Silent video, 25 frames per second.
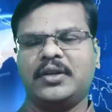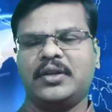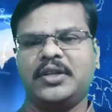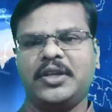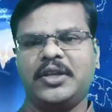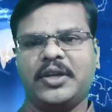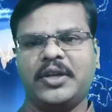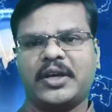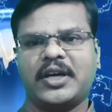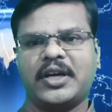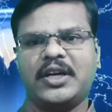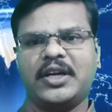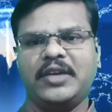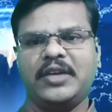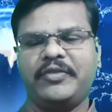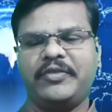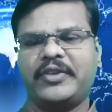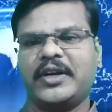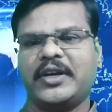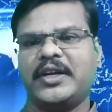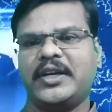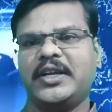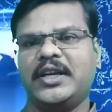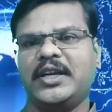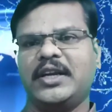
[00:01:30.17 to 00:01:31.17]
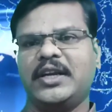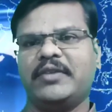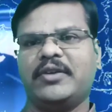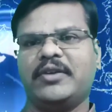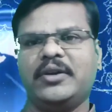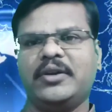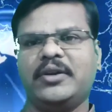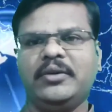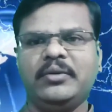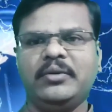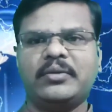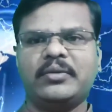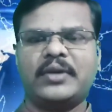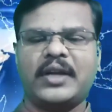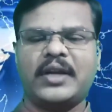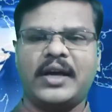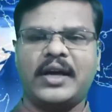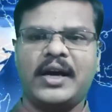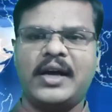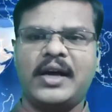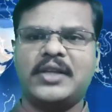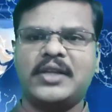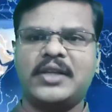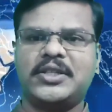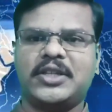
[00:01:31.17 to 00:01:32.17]
దీని యొక్క డిఫికల్టీ లెవెల్ను
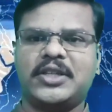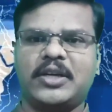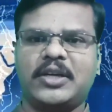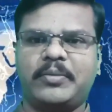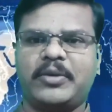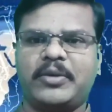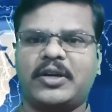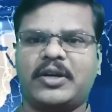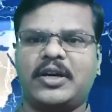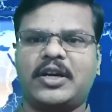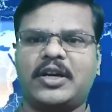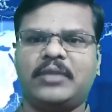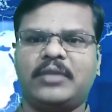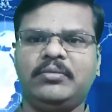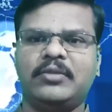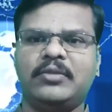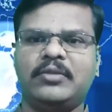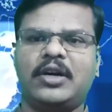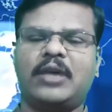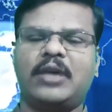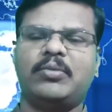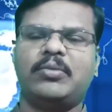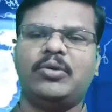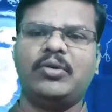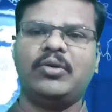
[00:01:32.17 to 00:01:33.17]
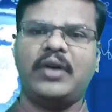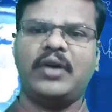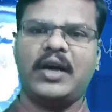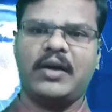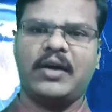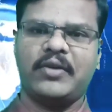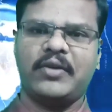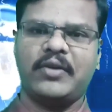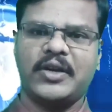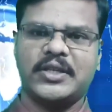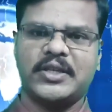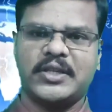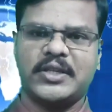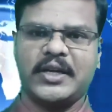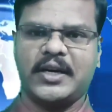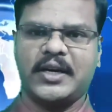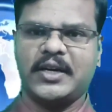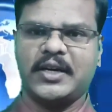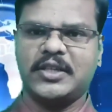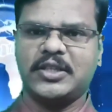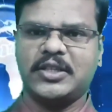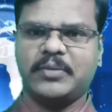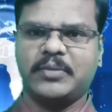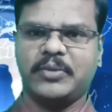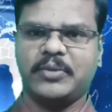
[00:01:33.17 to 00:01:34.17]
నా అంచనా ప్రకారం అబోవ్ యావరేజ్
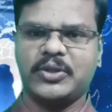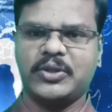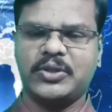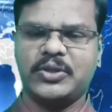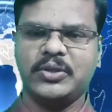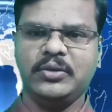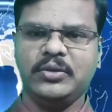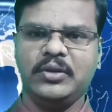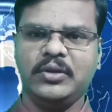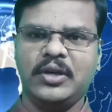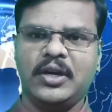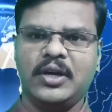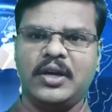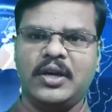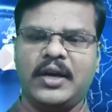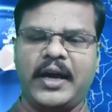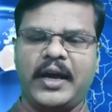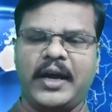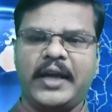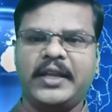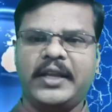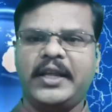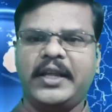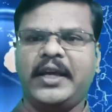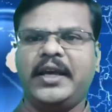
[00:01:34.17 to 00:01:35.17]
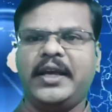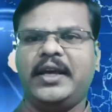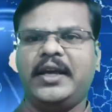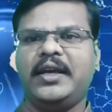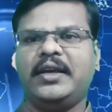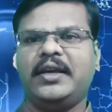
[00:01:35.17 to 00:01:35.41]
స్టాండర్డ్ చెప్పొచ్చు అయితే